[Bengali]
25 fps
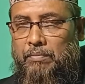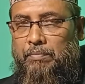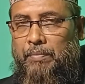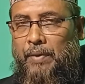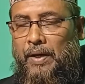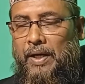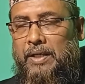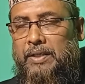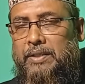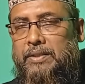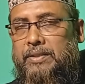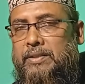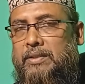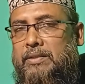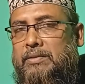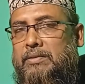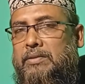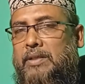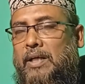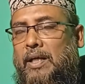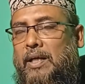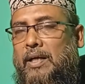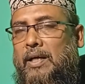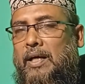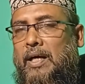পাইলস
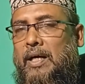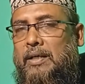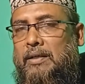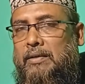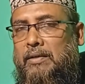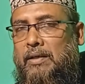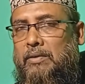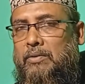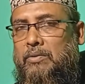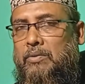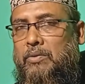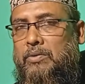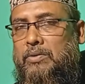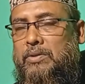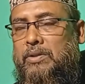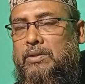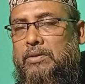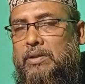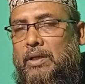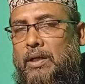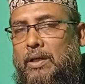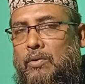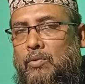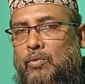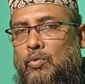যারা আক্রান্ত হচ্ছেন
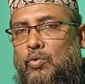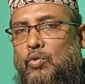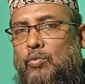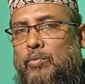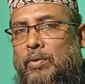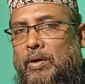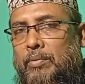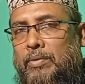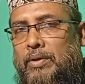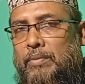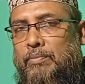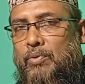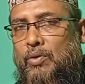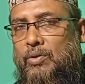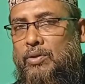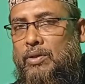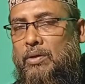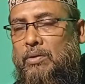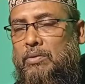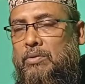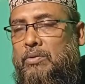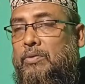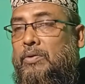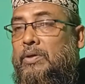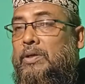তারা দুভাবে
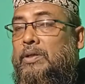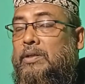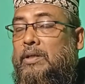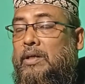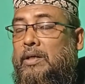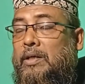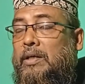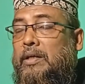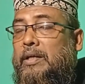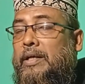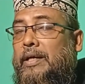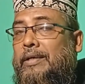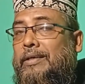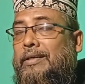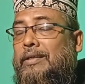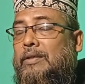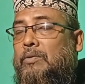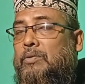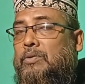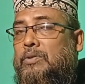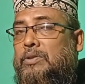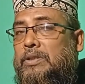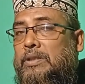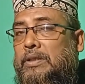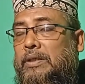প্রধানত হয়ে থাকেন একটি
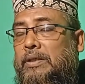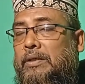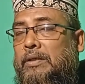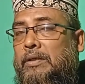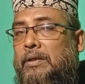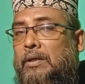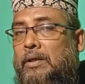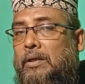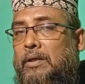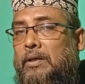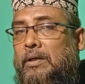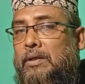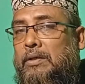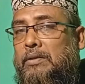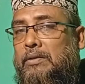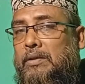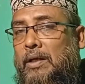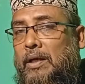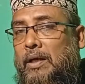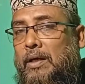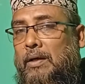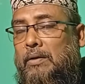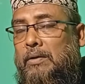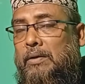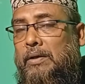হচ্ছে
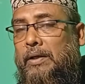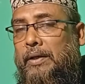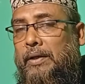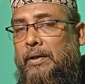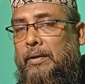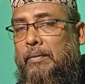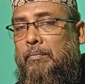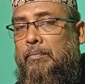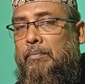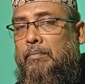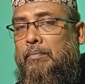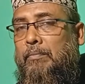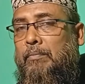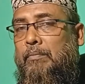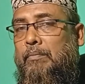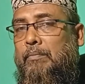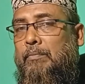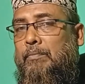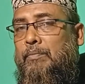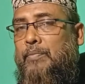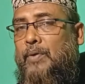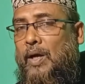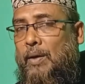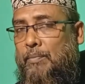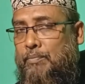তারা এটা
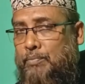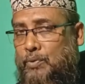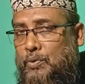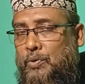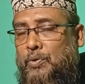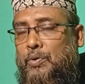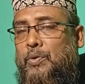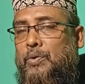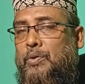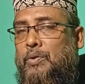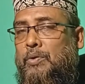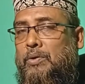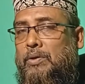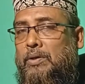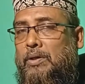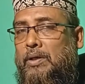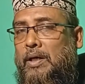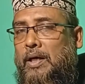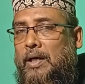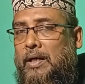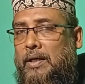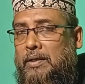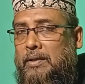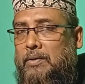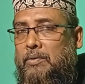প্রাপ্ত হন
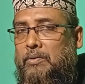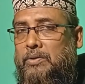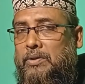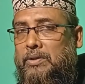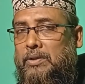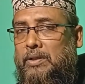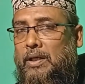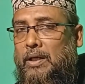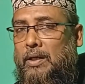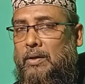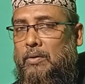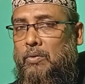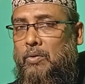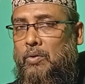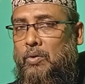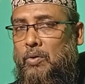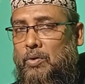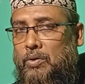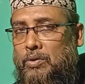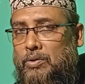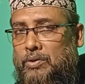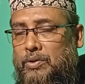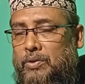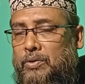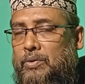আরেকটা হচ্ছে তারা
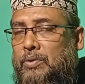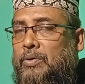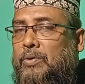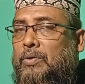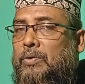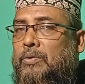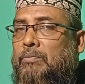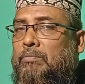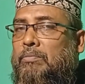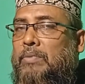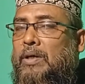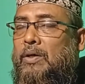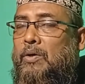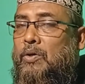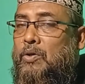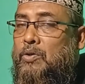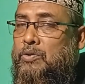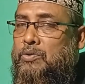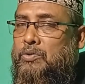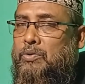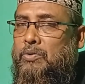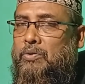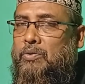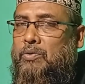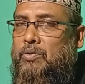অর্জিত হন বা
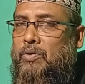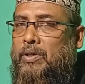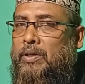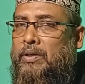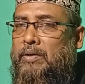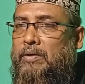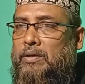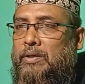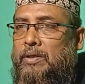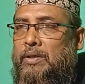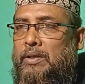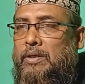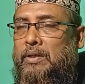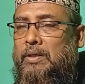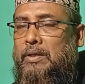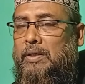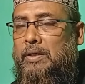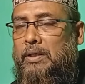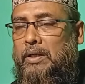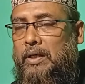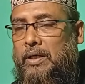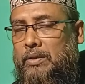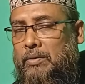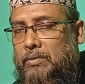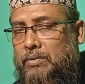অর্জন করেন
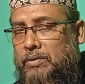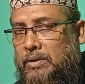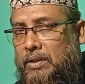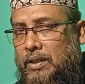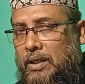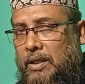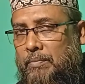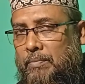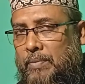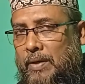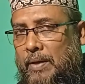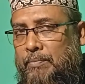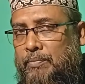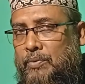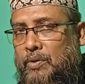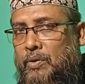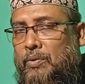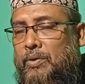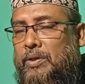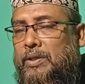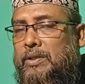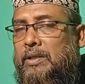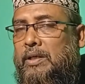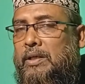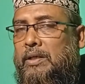একটা হচ্ছে তারা প্রাপ্ত
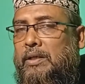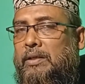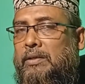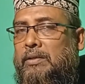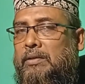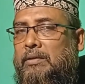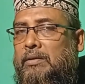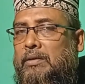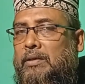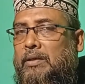হয়ে থাকেন